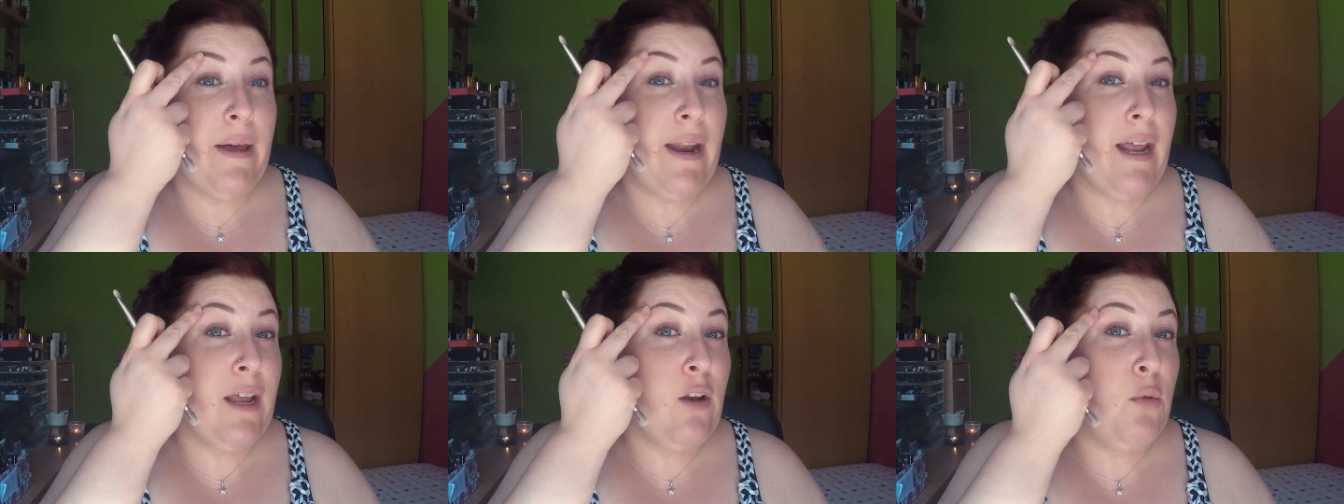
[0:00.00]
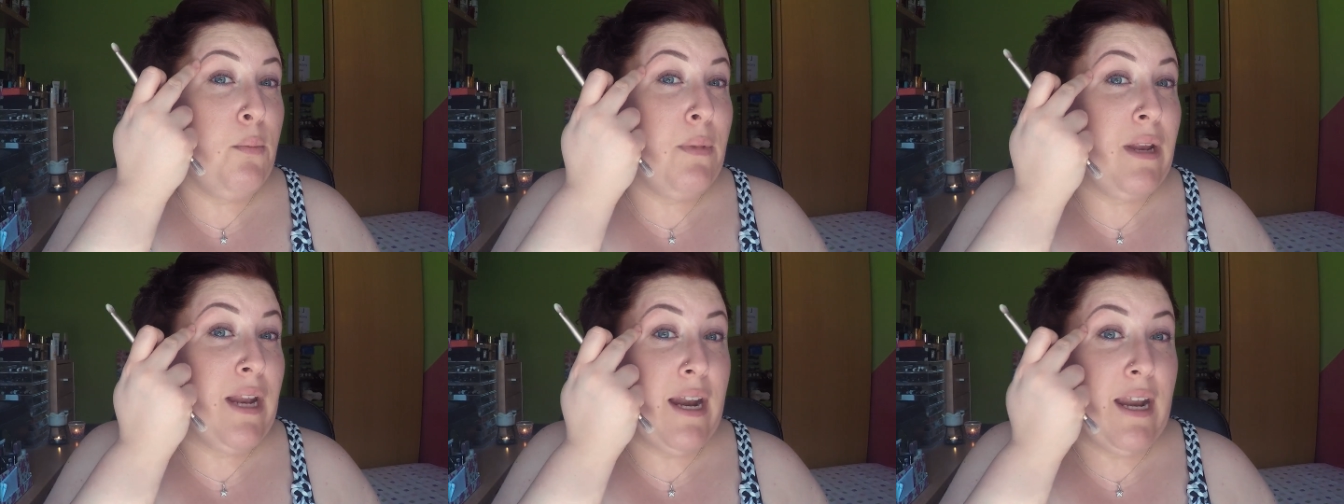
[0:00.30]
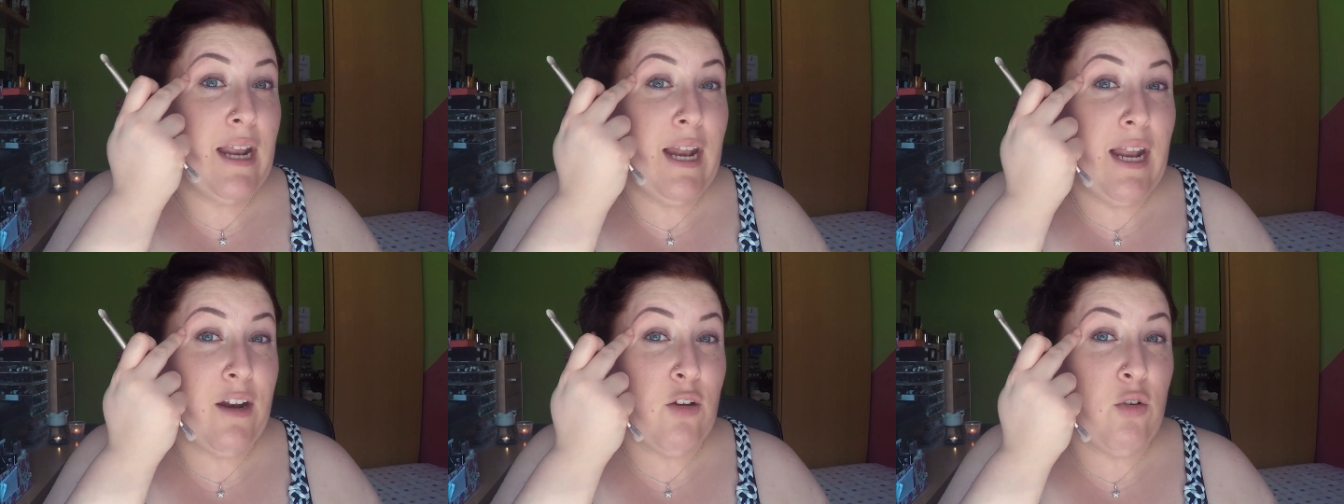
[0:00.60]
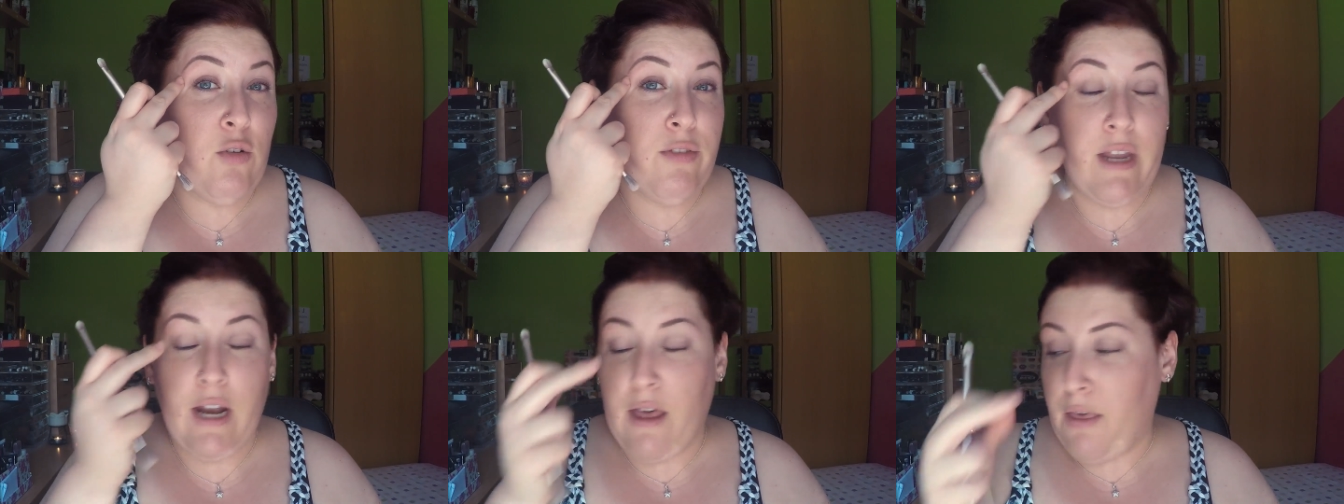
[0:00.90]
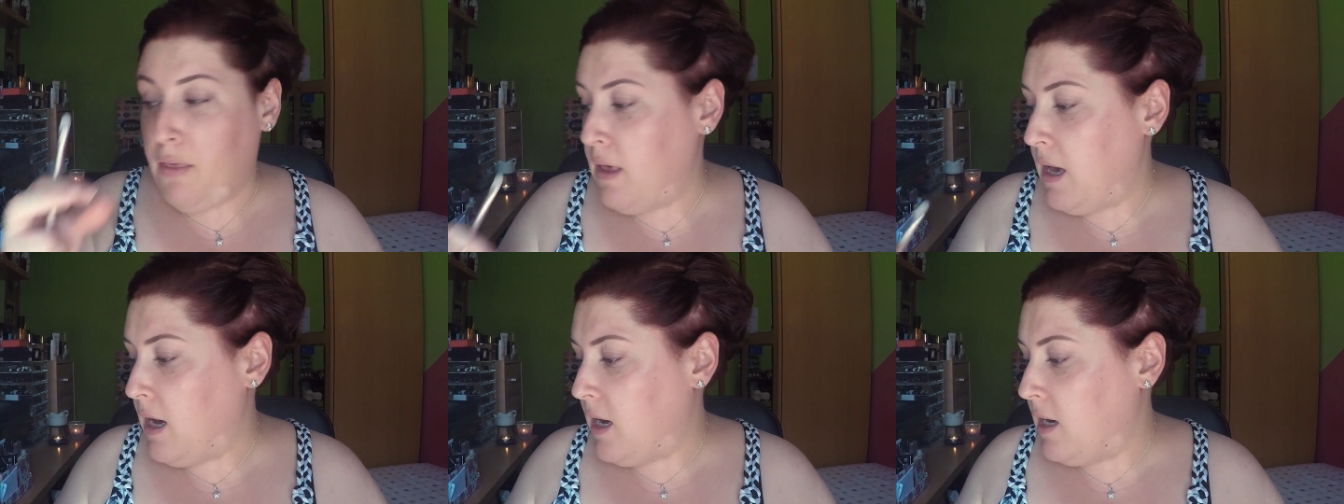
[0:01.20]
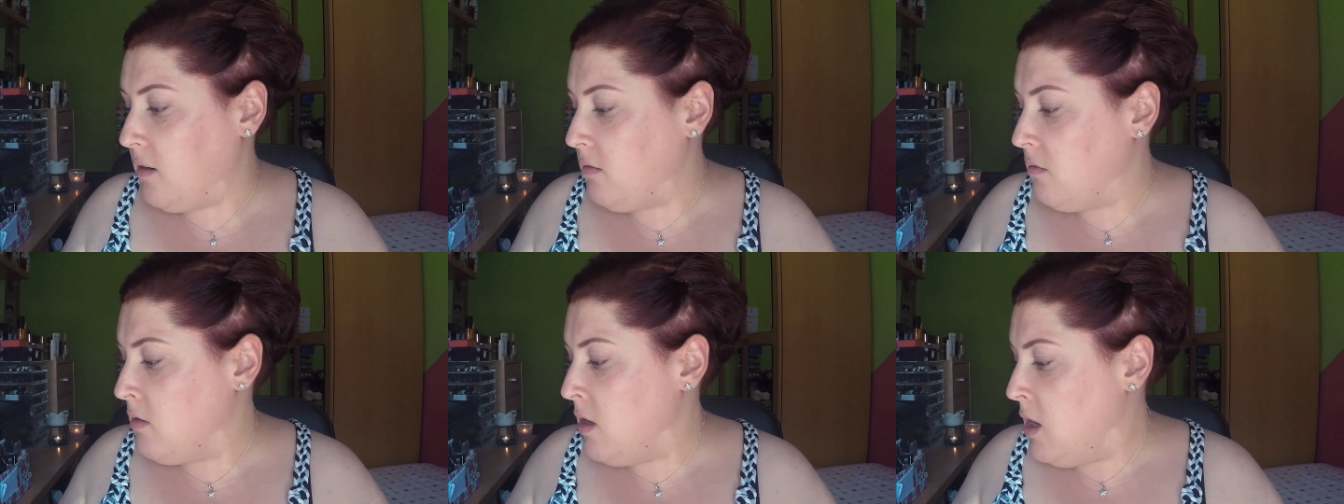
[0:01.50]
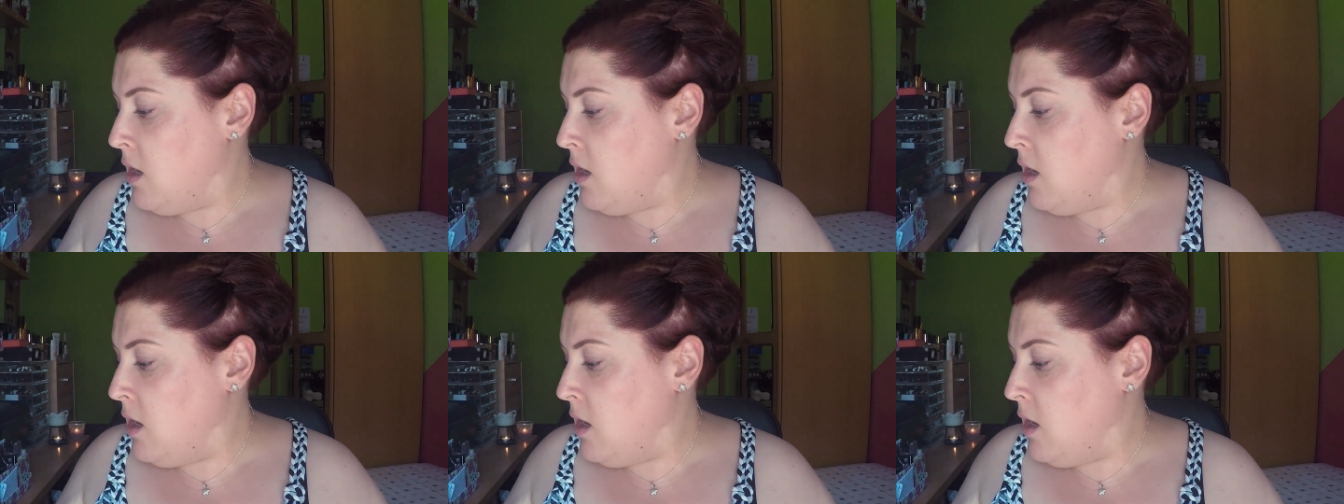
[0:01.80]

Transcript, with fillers: para iluminar el arco de la ceja,